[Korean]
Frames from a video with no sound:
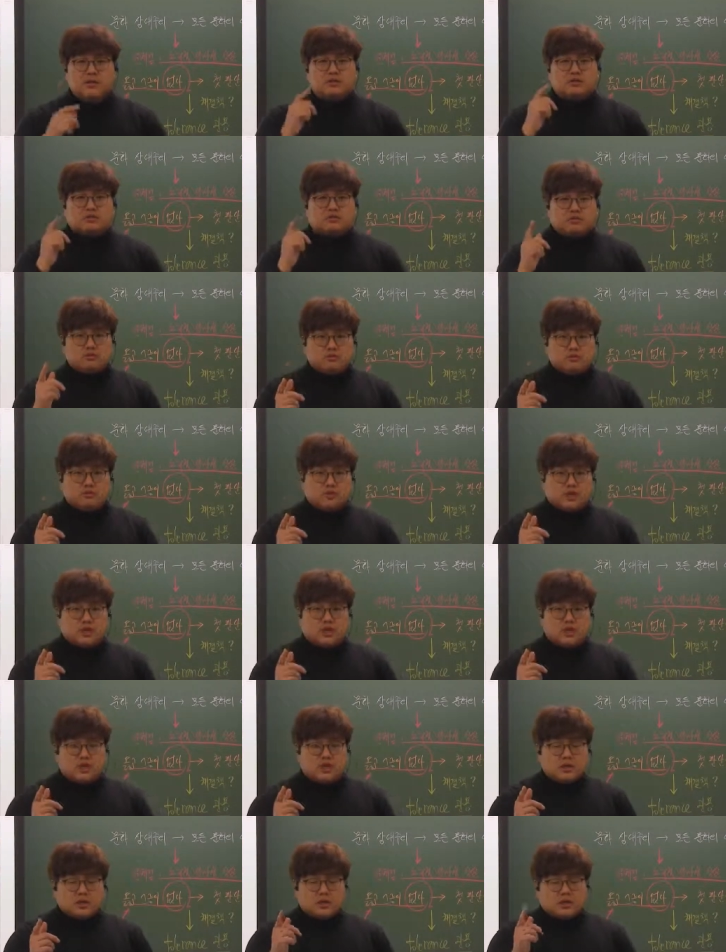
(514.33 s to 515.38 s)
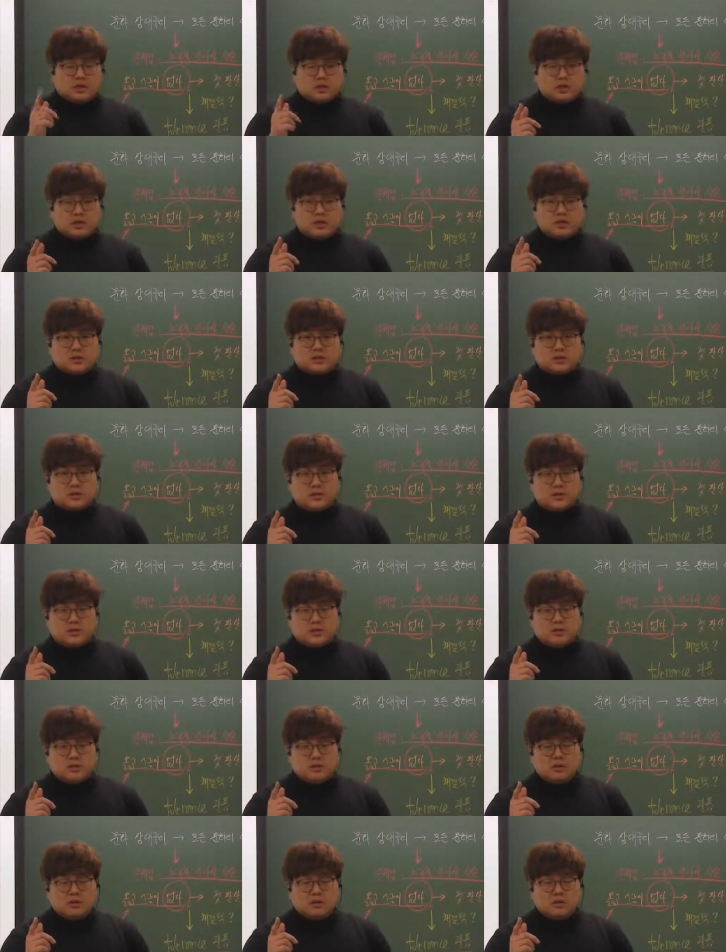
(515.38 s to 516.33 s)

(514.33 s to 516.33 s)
충분히 절대적인